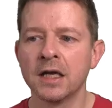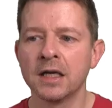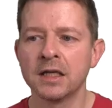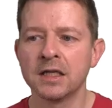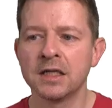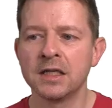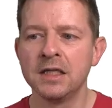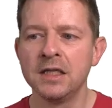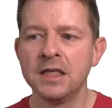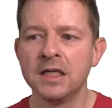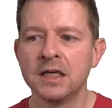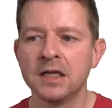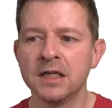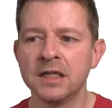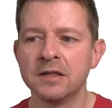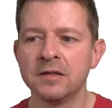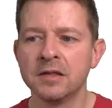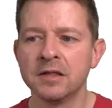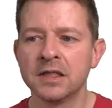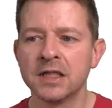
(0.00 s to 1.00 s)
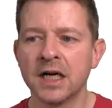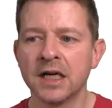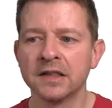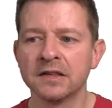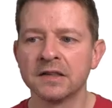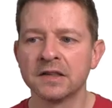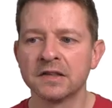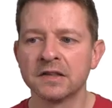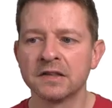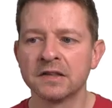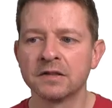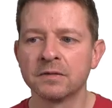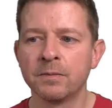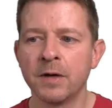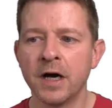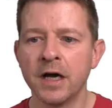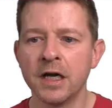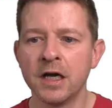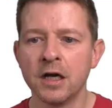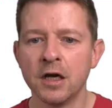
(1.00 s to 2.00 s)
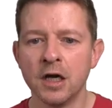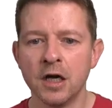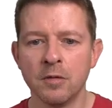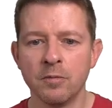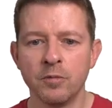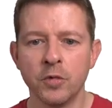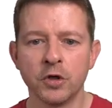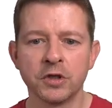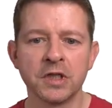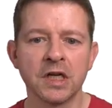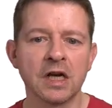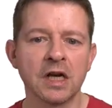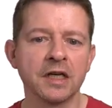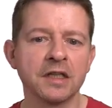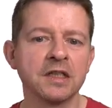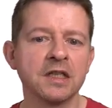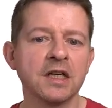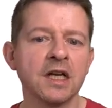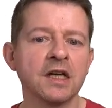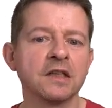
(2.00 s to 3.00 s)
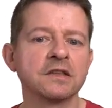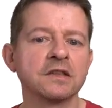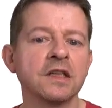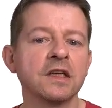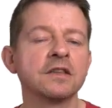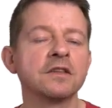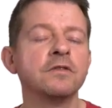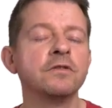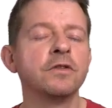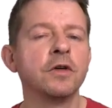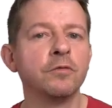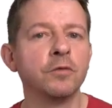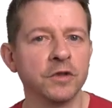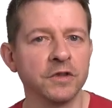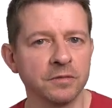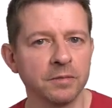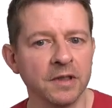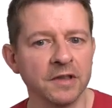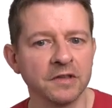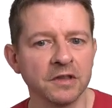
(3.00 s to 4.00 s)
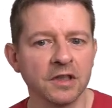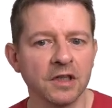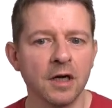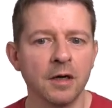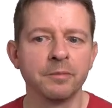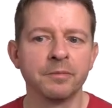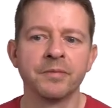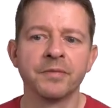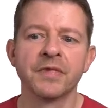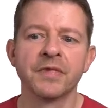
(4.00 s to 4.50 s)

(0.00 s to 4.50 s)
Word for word: Hier in Datensatz 2 möchte ich gleich den 1.1.25 haben.